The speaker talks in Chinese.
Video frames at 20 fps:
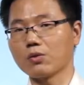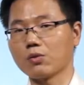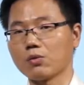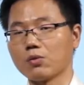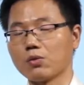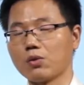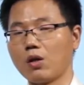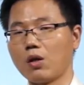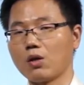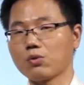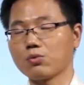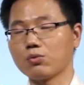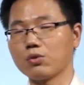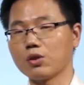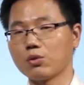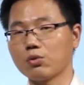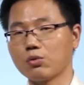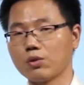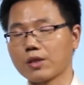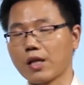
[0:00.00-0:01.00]
种素
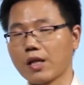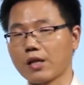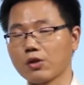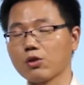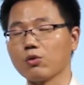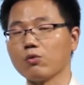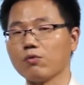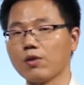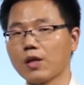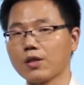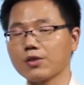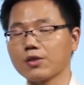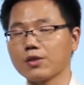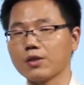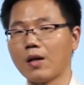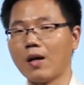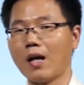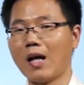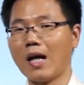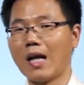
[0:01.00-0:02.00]
质拓展这种方
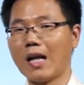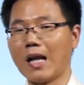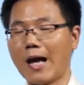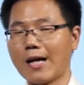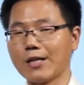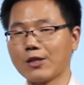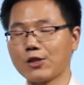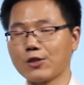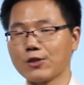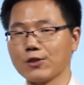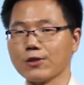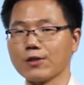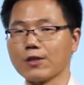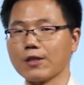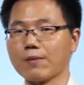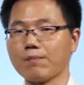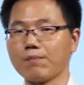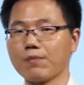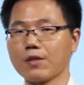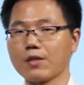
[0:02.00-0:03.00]
式，来使
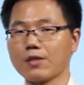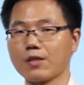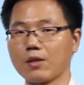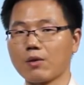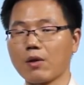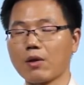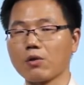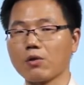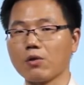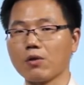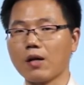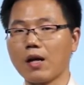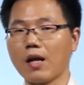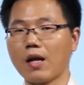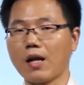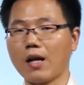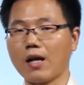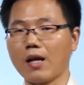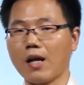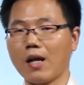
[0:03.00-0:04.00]
得新员工
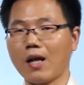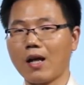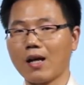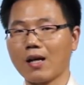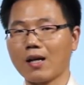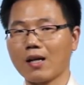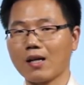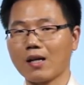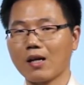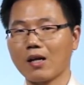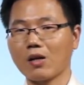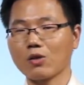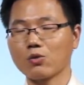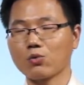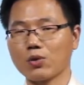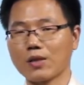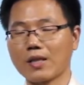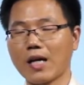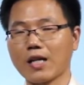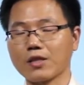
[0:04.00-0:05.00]

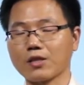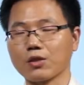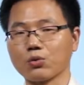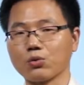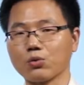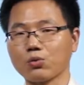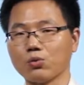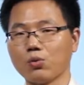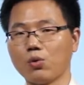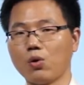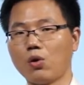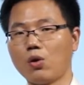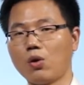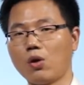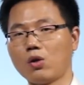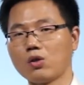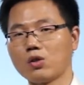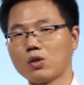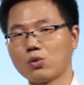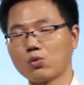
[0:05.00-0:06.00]
最大程度、
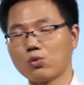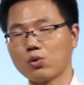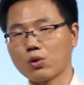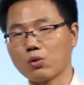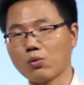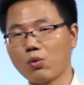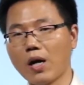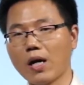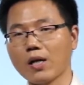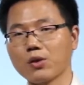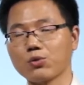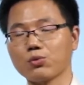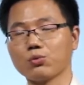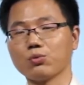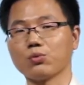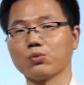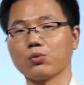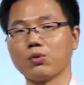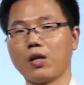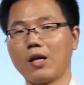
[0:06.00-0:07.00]
最快
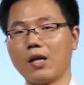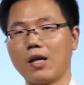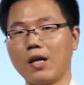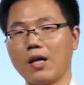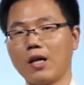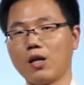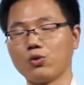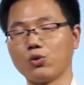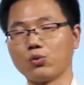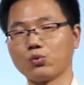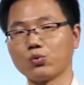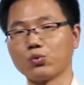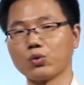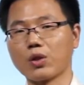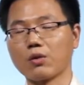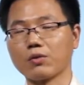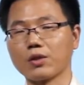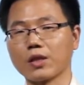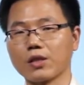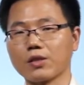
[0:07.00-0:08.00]
速度融入
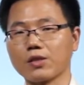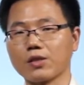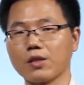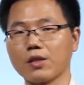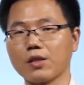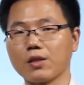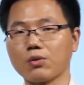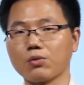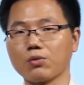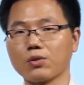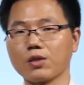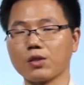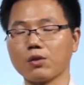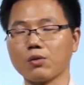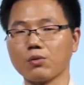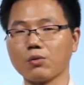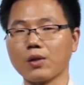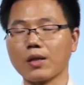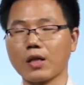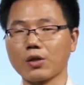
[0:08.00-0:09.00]
到这个新的这种企
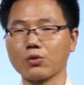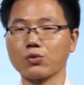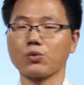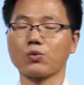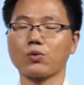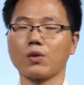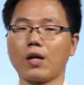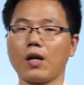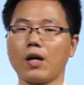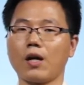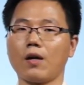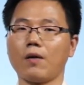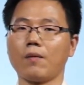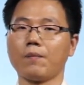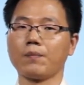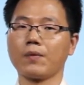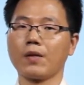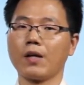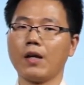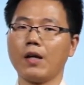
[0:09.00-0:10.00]
业文化当中。
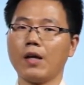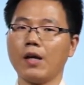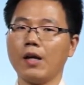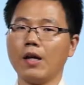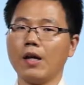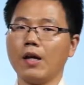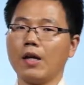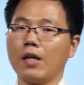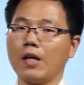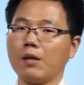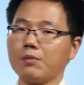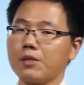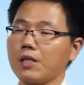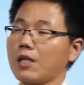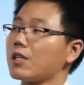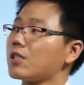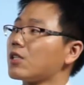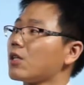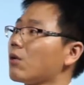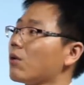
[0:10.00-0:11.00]
那么
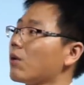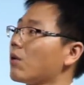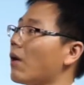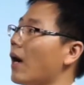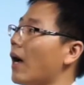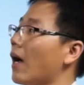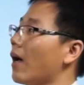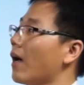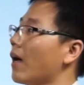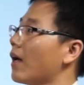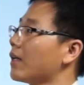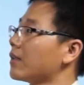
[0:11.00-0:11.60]
这个社会化，